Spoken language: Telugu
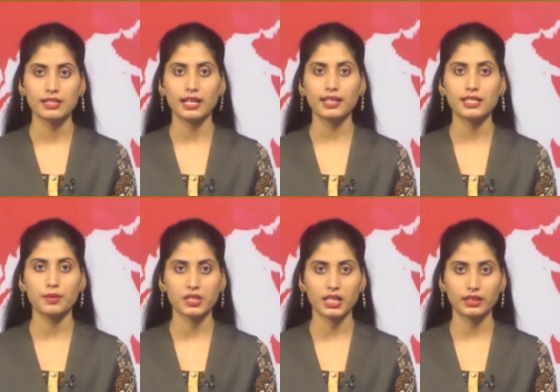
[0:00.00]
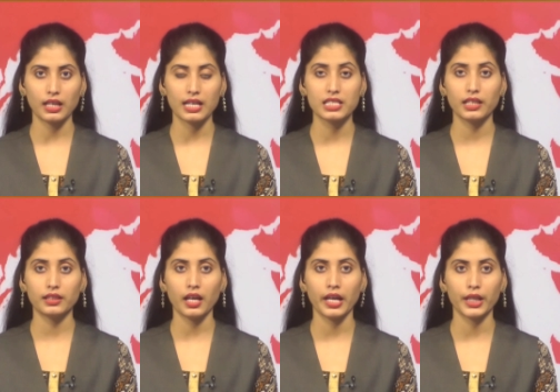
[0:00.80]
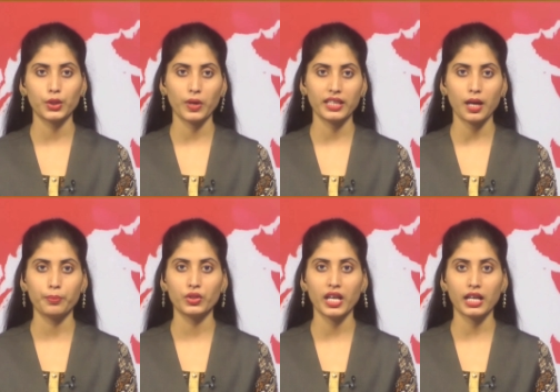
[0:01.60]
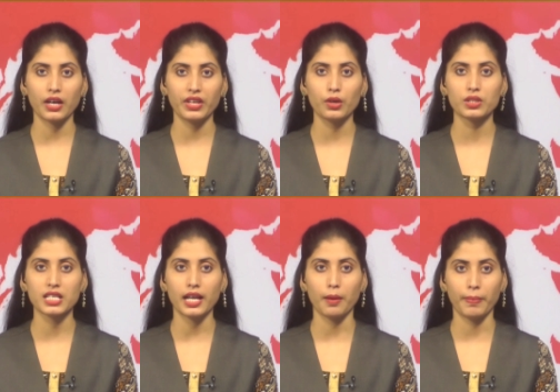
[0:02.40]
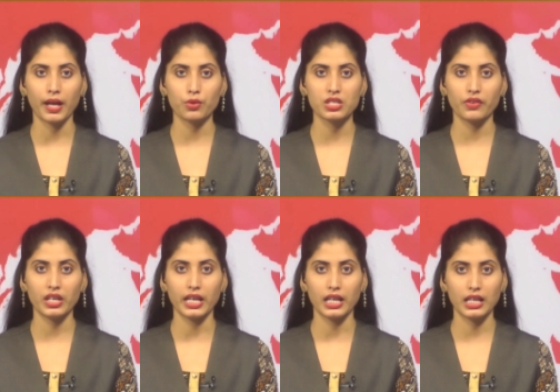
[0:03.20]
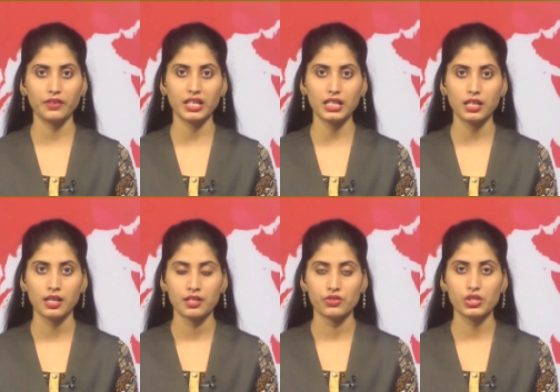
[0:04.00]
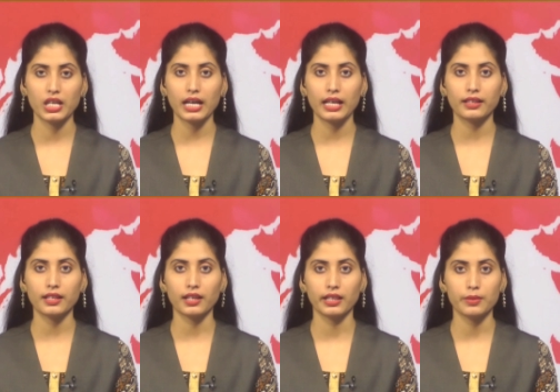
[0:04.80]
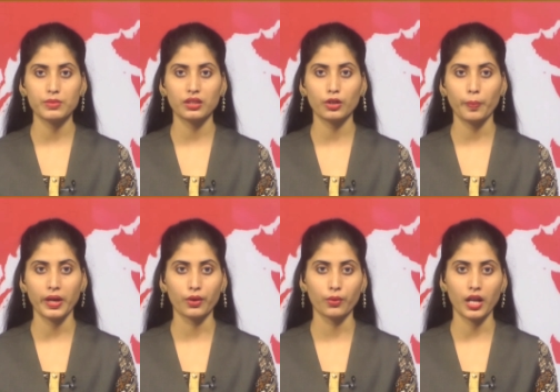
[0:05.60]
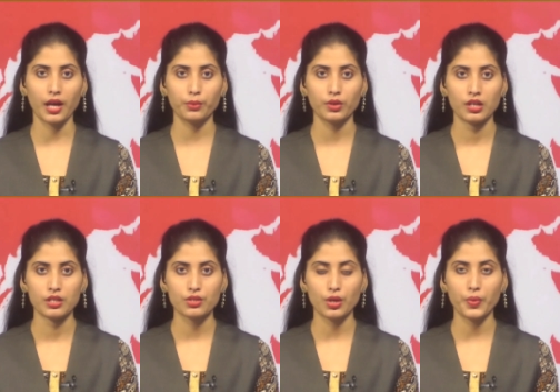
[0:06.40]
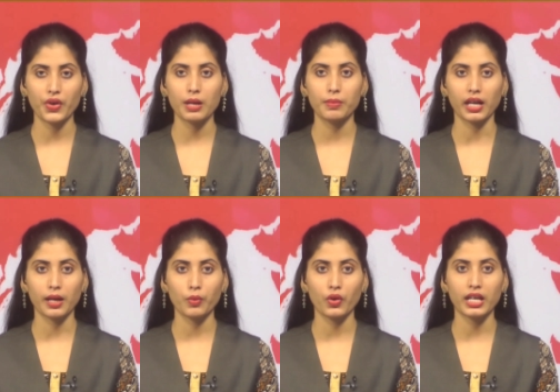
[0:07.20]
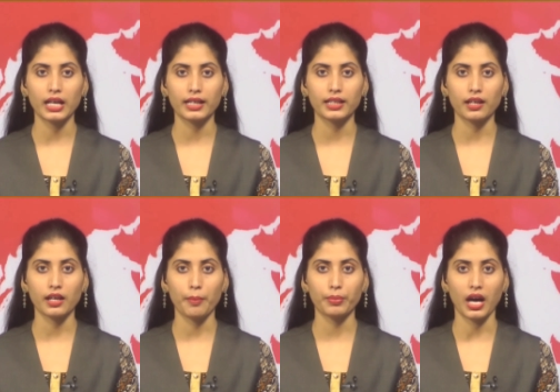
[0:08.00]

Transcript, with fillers: సంఘ సంస్కర్త రచయిత హేతువాది అభ్యుదయ కవి గురజాడ అప్పారావు సేవలు ఎనలేనివని జిల్లా కలెక్టర్ గంధంచంద్రుడు పేర్కొన్నారు సోమవారం నగరంలోని కలెక్టర్ క్యాంప్